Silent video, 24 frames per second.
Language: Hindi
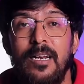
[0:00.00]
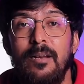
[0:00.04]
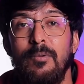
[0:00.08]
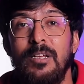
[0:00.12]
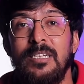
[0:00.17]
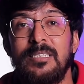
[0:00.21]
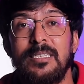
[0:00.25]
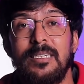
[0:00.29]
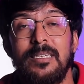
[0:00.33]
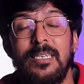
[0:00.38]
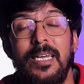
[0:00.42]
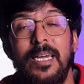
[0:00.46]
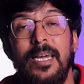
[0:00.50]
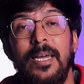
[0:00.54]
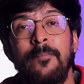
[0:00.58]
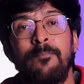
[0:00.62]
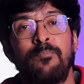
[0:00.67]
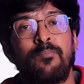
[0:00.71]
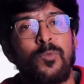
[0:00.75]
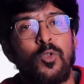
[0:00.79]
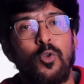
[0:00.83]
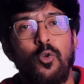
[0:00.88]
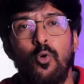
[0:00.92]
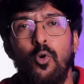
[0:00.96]
के लिए मिल सकती है
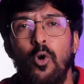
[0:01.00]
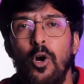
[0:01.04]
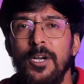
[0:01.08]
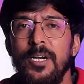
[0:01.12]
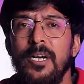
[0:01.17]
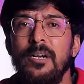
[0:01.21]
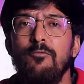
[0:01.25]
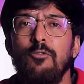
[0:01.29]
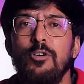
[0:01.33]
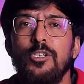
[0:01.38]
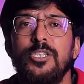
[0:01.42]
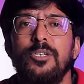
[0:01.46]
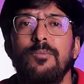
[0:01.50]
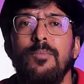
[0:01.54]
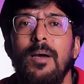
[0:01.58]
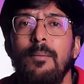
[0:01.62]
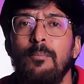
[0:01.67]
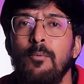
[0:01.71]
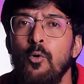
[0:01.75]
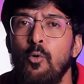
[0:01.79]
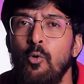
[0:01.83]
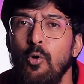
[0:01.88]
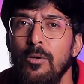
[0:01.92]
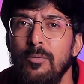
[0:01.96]
तो कॉन्टेंट वॉचिंग में
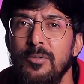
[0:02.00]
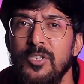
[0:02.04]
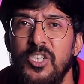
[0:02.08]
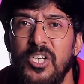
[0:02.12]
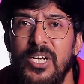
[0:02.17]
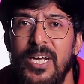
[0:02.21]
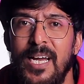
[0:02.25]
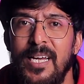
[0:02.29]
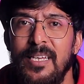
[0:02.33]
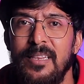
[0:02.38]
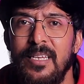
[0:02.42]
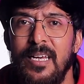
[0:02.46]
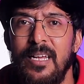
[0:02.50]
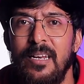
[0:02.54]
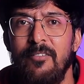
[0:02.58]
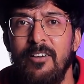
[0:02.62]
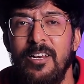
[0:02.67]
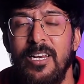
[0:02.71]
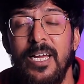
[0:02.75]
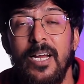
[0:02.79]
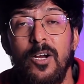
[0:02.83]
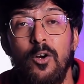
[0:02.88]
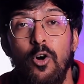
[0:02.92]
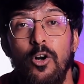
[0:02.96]
आपको कोई भी शिकायत नहीं आने
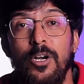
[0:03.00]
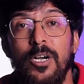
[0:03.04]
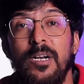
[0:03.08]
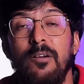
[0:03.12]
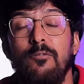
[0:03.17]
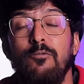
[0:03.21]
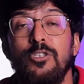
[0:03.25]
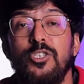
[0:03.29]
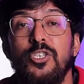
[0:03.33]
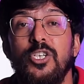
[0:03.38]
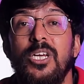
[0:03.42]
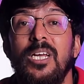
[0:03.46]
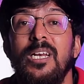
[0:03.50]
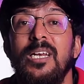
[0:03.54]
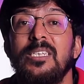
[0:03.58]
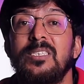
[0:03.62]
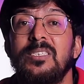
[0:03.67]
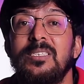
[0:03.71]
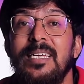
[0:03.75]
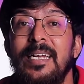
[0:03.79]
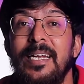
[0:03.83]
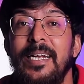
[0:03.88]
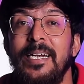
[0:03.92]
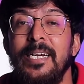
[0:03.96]
वाली है कॉन्टेंट वॉचिंग के लिए
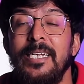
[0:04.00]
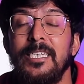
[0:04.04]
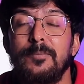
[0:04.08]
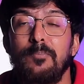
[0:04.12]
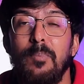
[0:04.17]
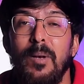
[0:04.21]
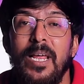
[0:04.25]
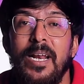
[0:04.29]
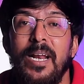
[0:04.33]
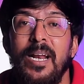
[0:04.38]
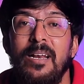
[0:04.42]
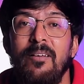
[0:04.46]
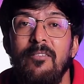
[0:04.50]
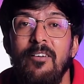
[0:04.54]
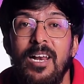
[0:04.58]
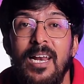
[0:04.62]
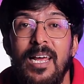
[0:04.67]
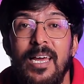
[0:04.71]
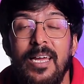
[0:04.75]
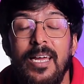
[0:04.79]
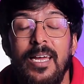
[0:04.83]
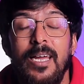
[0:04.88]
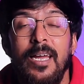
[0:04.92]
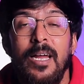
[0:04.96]
सही डिस्प्ले रहने
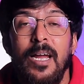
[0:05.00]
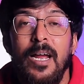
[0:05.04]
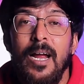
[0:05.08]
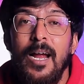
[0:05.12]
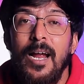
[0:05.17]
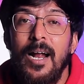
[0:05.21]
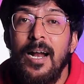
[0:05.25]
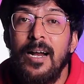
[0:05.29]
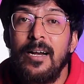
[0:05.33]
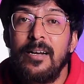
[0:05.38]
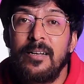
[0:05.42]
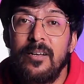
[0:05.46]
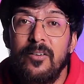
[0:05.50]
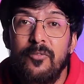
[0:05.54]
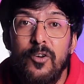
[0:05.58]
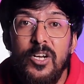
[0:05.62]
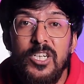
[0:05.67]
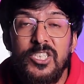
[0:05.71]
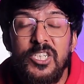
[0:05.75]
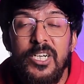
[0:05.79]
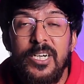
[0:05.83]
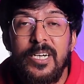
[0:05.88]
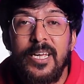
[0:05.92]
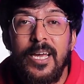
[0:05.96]
वाला है एंड
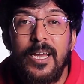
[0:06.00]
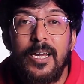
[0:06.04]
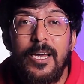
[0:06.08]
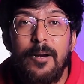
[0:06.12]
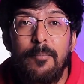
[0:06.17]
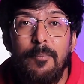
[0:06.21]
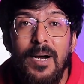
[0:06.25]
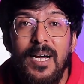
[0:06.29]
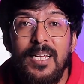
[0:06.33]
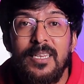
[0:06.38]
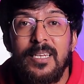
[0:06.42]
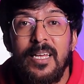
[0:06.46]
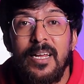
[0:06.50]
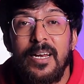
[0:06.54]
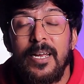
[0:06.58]
रिफ्रेश रेट की अगर बात